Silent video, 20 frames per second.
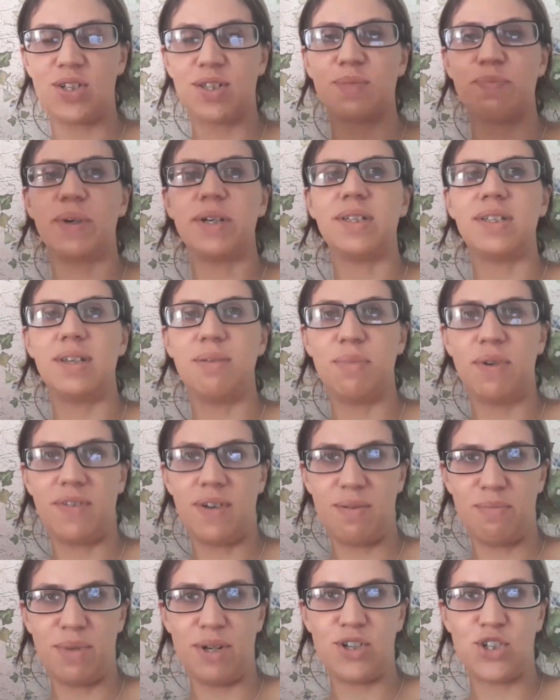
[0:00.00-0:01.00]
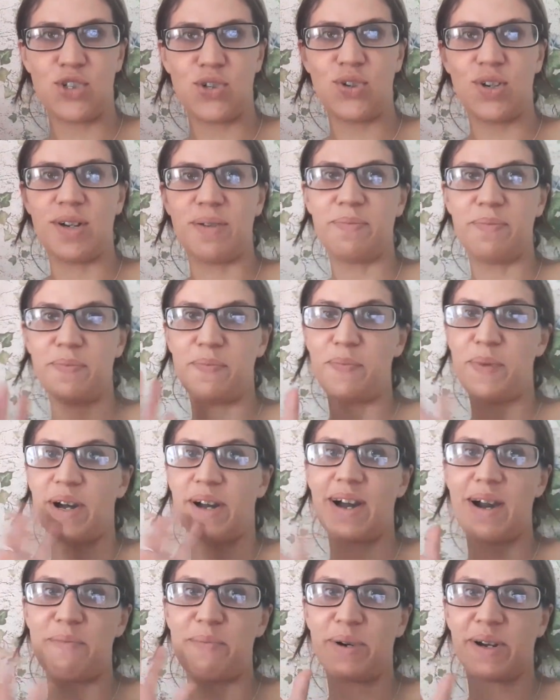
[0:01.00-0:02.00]
Спасибо вам большое.
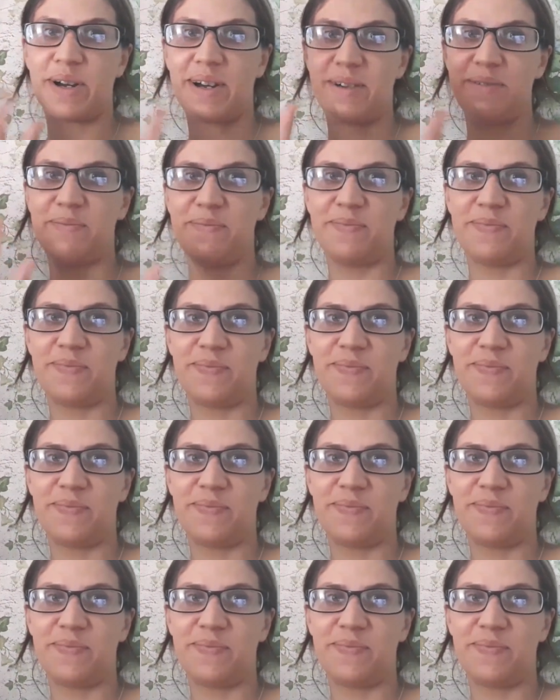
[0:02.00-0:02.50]
Пока-пока.